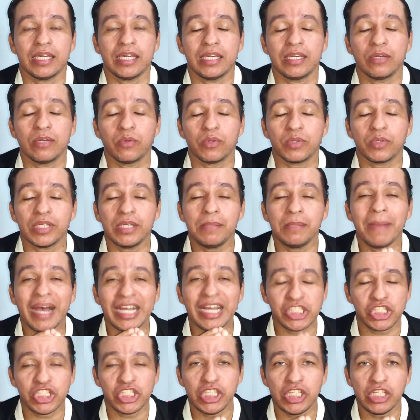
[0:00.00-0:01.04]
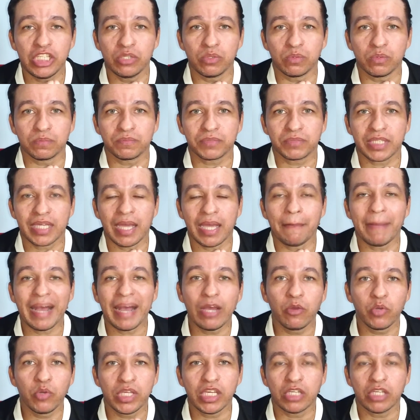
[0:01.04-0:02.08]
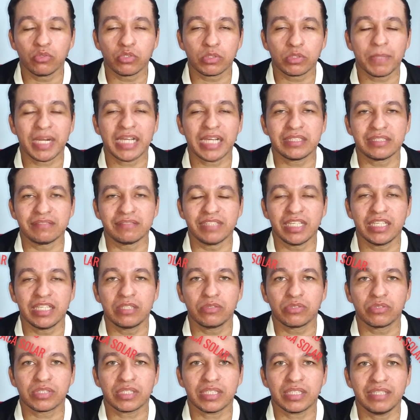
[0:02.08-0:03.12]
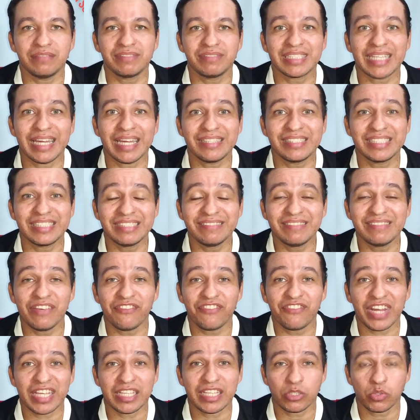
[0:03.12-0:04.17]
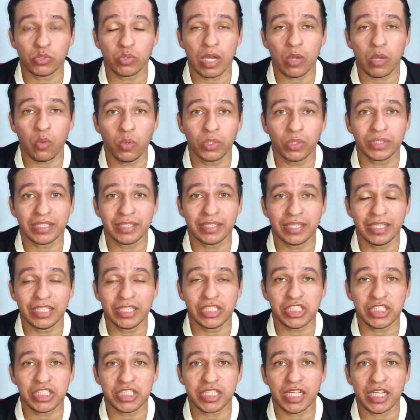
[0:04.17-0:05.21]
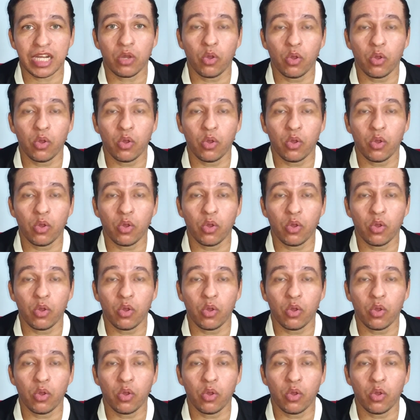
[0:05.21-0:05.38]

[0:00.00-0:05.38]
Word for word: eu imagino que a maioria dos brasileiros eles querem se livrar da sua conta de energia,